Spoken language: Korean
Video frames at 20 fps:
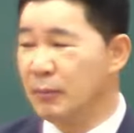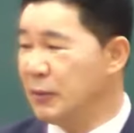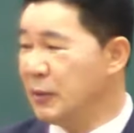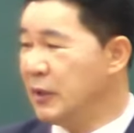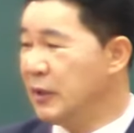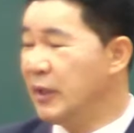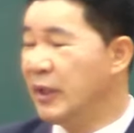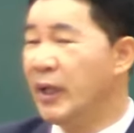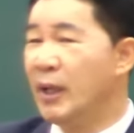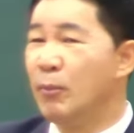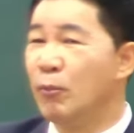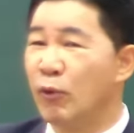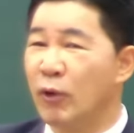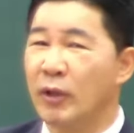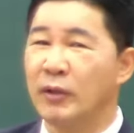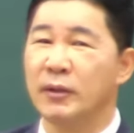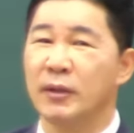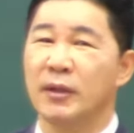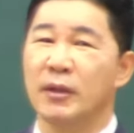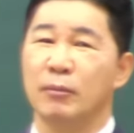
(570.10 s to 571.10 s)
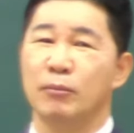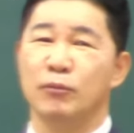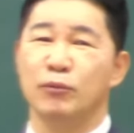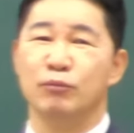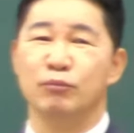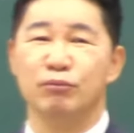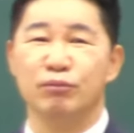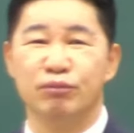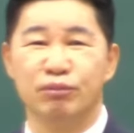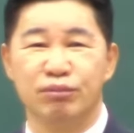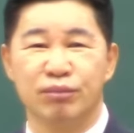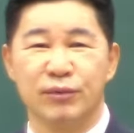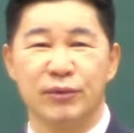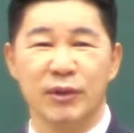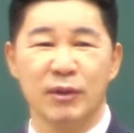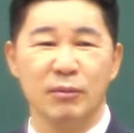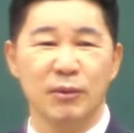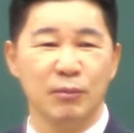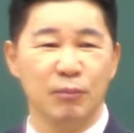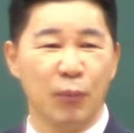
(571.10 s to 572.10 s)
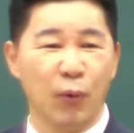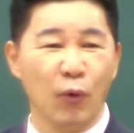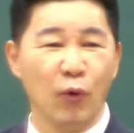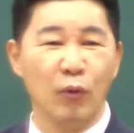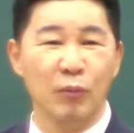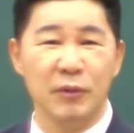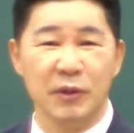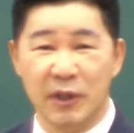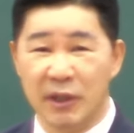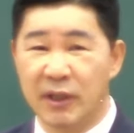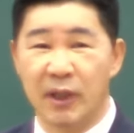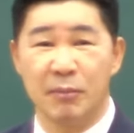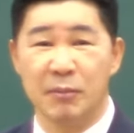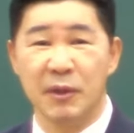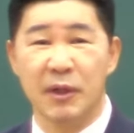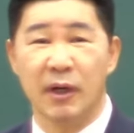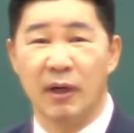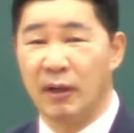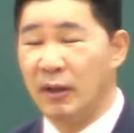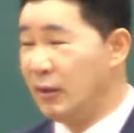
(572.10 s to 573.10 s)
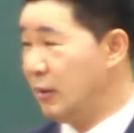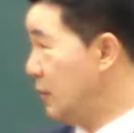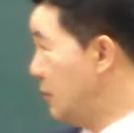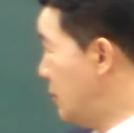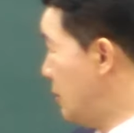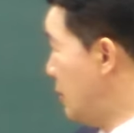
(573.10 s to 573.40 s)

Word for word: 뭐 이해 못한다 그럼 그러면 복음 이해됩니까?